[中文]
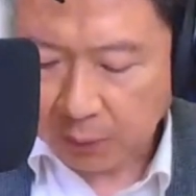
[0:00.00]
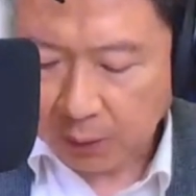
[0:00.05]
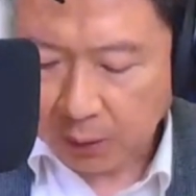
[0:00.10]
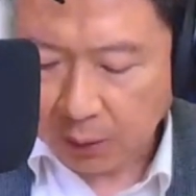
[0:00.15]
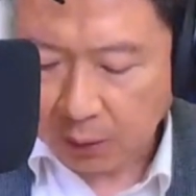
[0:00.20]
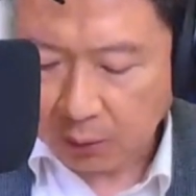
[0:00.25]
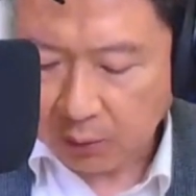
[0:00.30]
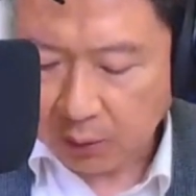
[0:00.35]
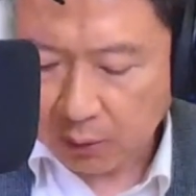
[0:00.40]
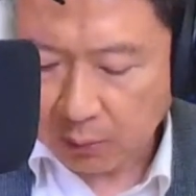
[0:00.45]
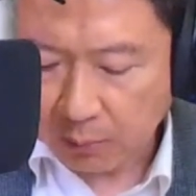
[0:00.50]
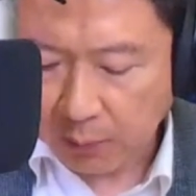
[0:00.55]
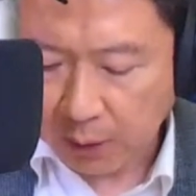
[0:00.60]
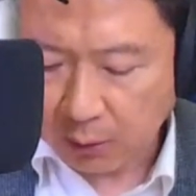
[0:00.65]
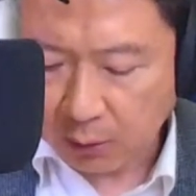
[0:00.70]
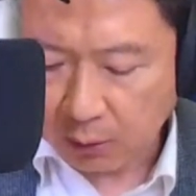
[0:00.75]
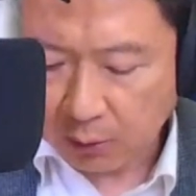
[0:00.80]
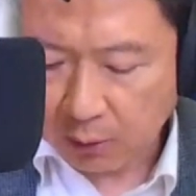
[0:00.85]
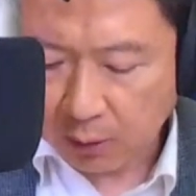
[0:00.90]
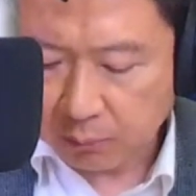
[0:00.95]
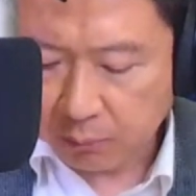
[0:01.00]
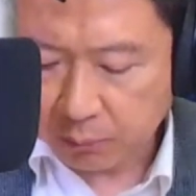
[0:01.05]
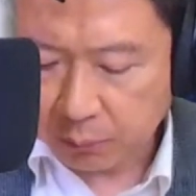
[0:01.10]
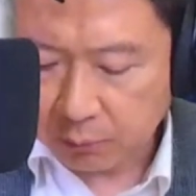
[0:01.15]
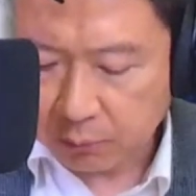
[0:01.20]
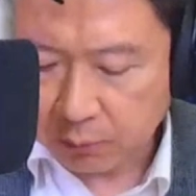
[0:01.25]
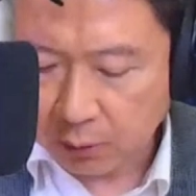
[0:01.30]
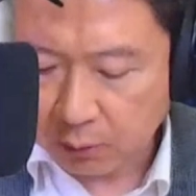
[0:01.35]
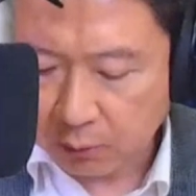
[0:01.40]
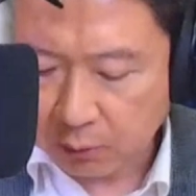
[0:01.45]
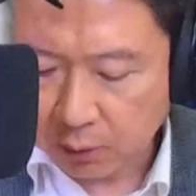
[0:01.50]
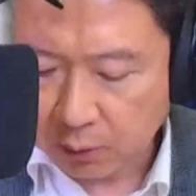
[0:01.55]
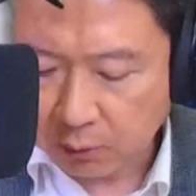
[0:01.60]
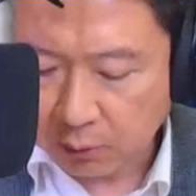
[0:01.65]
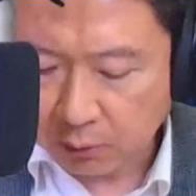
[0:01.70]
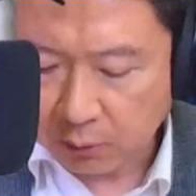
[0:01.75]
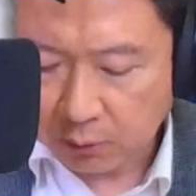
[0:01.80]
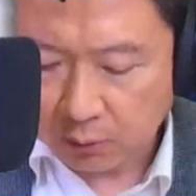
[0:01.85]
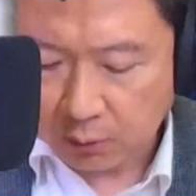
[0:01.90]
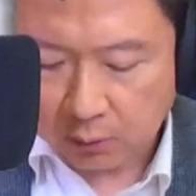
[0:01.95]
好，这个美油跟布油呢
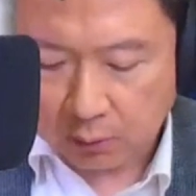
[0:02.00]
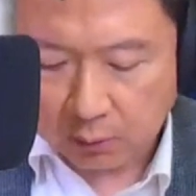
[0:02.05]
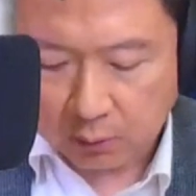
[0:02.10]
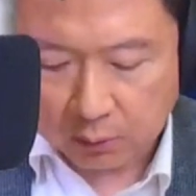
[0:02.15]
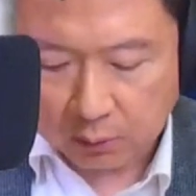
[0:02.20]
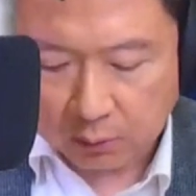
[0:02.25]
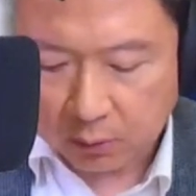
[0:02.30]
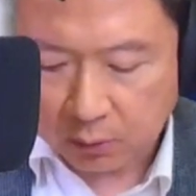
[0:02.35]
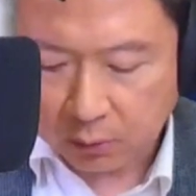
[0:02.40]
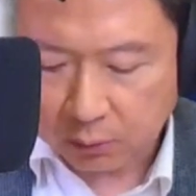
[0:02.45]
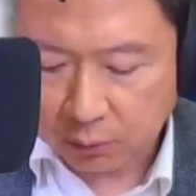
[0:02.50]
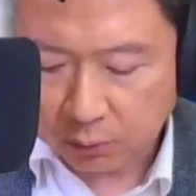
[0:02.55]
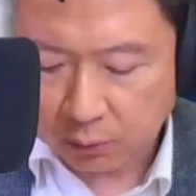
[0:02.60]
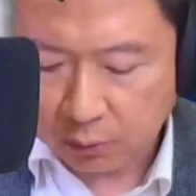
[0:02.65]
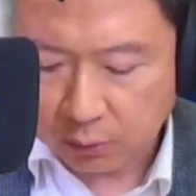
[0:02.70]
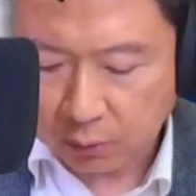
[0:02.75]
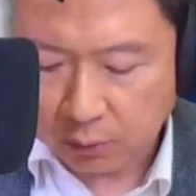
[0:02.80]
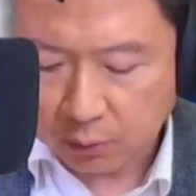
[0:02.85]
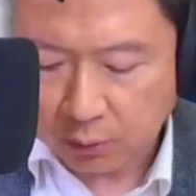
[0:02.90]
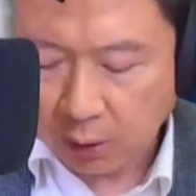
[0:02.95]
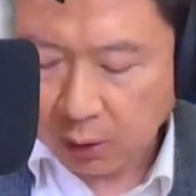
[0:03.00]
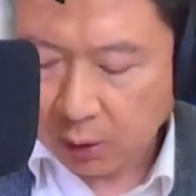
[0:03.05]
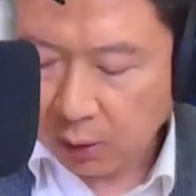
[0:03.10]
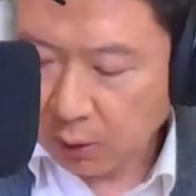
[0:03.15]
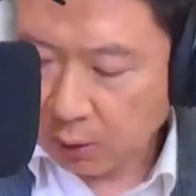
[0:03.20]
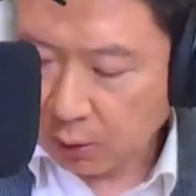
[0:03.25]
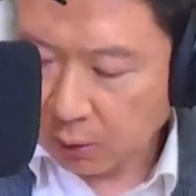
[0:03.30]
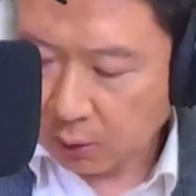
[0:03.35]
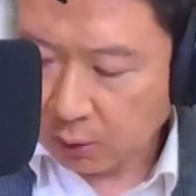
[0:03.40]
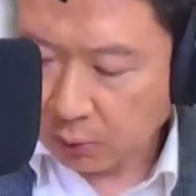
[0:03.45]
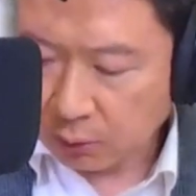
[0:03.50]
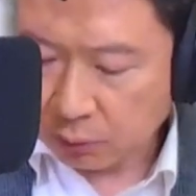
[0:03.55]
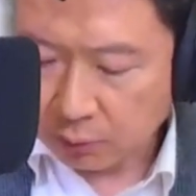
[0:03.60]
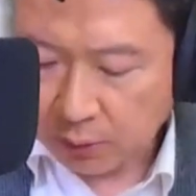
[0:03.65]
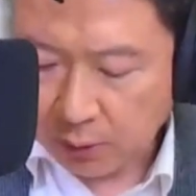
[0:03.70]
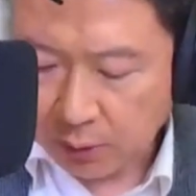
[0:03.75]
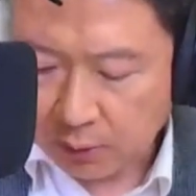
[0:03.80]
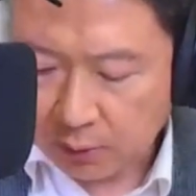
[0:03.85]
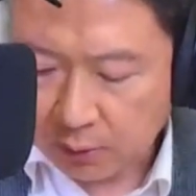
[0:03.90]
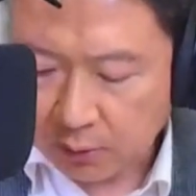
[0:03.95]
都是持续呃出
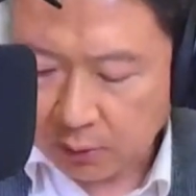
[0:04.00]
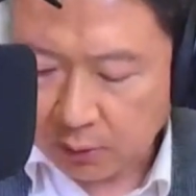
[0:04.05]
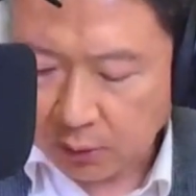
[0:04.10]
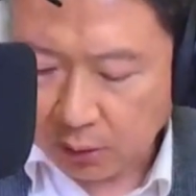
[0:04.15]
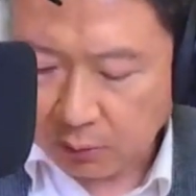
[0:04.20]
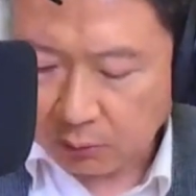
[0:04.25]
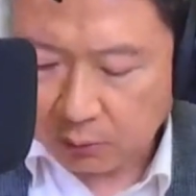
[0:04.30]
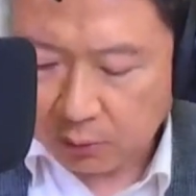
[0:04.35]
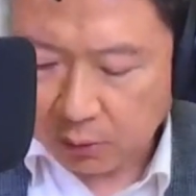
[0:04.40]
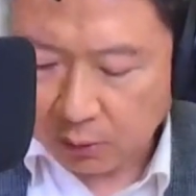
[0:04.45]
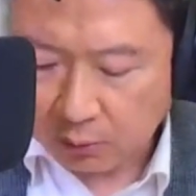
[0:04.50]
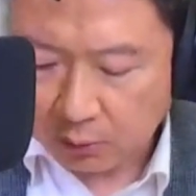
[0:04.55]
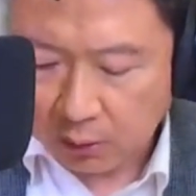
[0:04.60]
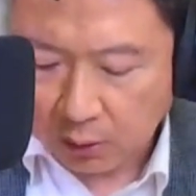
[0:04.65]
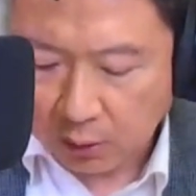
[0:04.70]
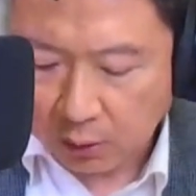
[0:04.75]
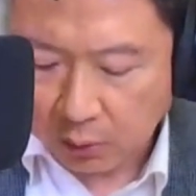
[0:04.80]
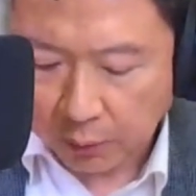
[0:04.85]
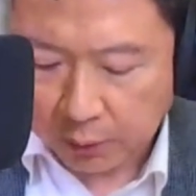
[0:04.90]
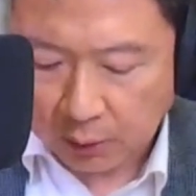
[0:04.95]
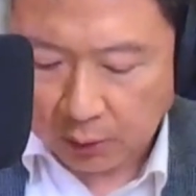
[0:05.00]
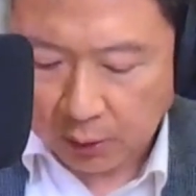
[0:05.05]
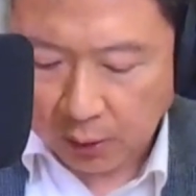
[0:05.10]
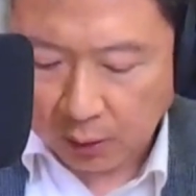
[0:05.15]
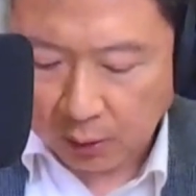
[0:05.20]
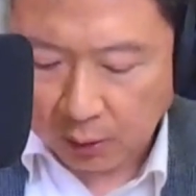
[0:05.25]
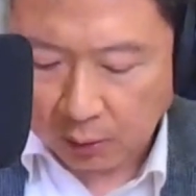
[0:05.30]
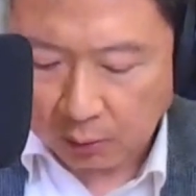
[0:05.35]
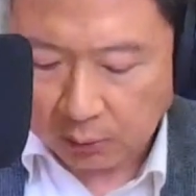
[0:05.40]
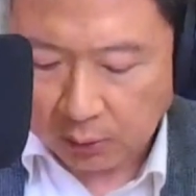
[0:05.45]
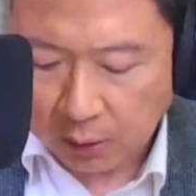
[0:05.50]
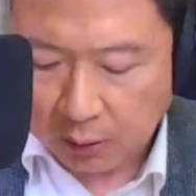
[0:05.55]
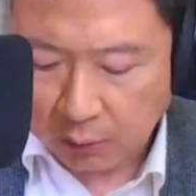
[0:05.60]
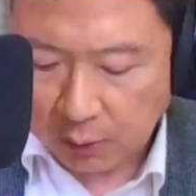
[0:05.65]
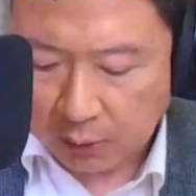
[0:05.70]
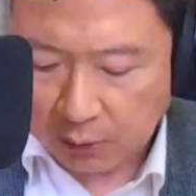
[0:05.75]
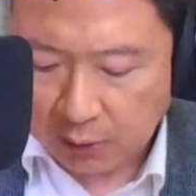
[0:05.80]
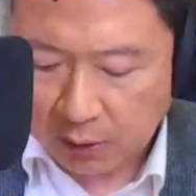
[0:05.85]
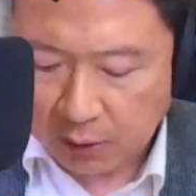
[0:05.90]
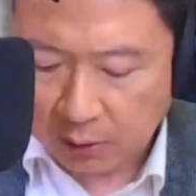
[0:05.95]
现了四到五周的一个回档。好，那另
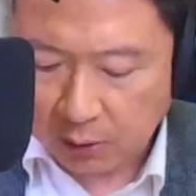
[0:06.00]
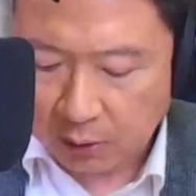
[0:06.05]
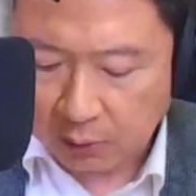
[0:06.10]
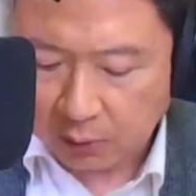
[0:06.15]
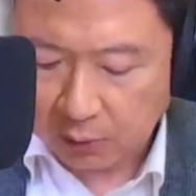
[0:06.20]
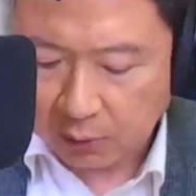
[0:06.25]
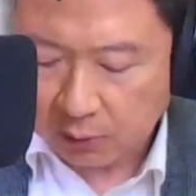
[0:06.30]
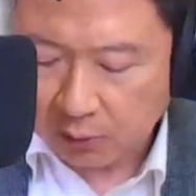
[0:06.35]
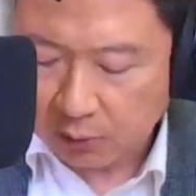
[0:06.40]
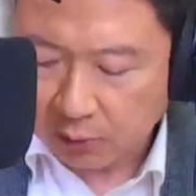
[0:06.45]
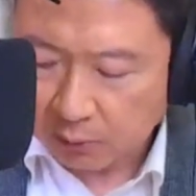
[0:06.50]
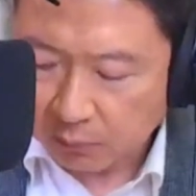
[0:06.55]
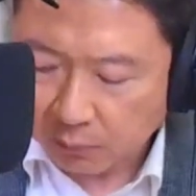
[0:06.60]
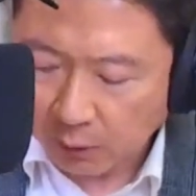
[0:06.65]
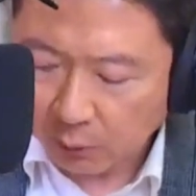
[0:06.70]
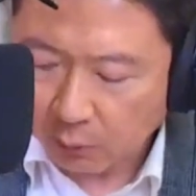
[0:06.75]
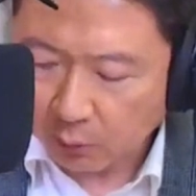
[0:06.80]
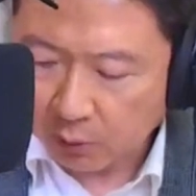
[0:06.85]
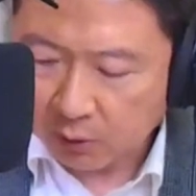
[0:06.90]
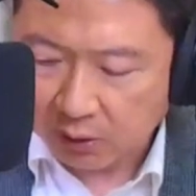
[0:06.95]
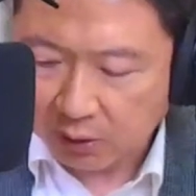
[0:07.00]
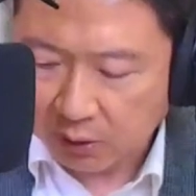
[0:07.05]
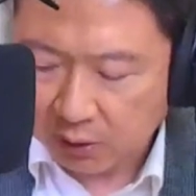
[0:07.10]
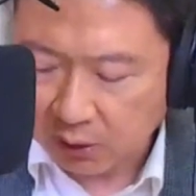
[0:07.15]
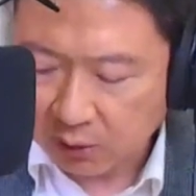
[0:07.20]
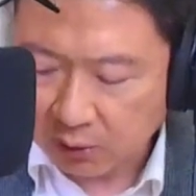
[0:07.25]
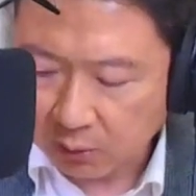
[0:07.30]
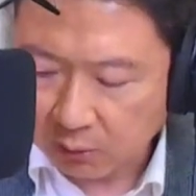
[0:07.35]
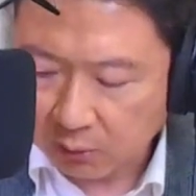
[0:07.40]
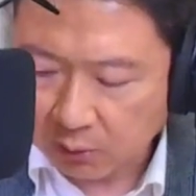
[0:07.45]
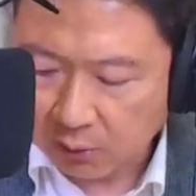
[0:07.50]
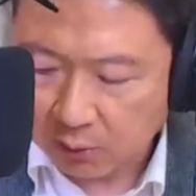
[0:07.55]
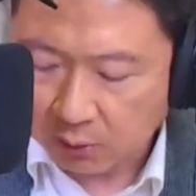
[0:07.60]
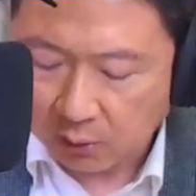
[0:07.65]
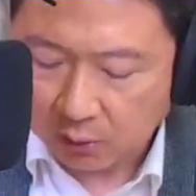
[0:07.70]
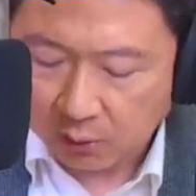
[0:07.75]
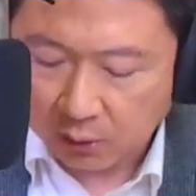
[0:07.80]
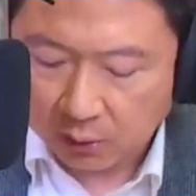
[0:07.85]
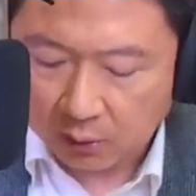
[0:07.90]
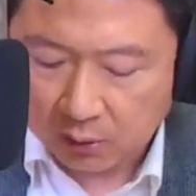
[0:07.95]
外汽油，美国的零售
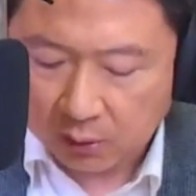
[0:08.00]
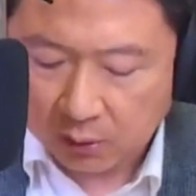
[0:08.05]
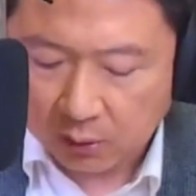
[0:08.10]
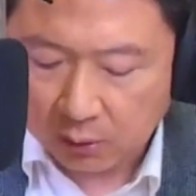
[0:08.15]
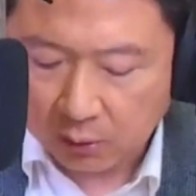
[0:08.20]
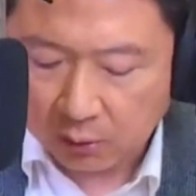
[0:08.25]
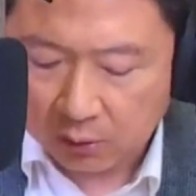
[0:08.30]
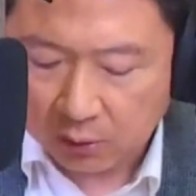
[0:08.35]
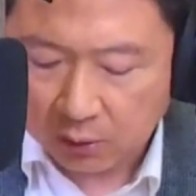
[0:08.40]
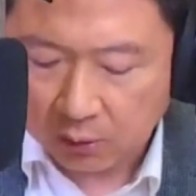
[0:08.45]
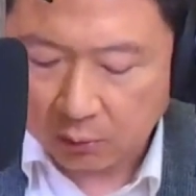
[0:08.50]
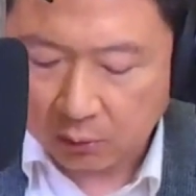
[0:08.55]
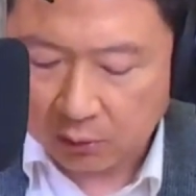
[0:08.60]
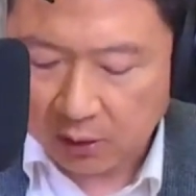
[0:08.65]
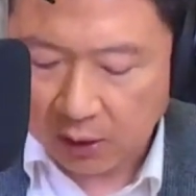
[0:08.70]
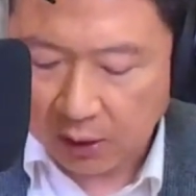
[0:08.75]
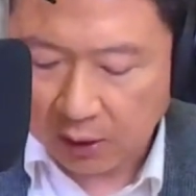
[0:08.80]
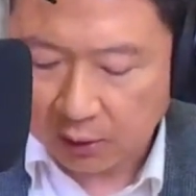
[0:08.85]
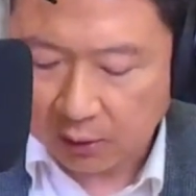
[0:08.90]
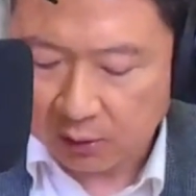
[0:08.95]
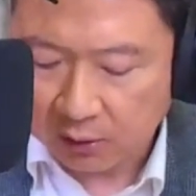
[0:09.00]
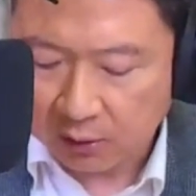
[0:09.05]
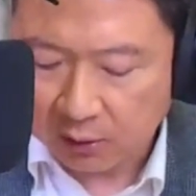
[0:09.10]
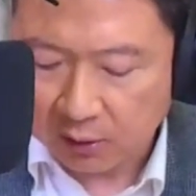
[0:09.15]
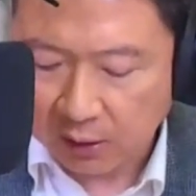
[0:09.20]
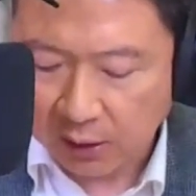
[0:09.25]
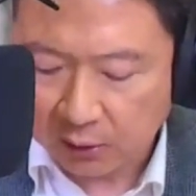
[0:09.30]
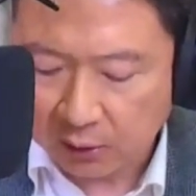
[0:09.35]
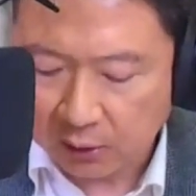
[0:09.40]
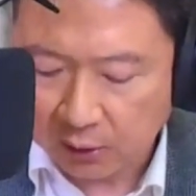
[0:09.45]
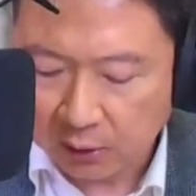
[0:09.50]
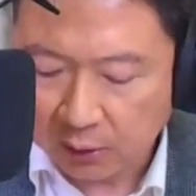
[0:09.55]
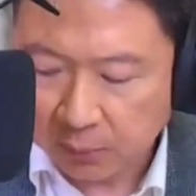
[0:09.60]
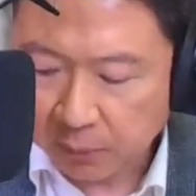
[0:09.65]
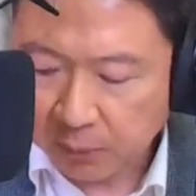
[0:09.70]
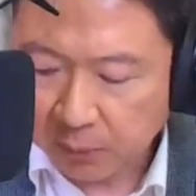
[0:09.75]
这个汽油期货价格也是下跌。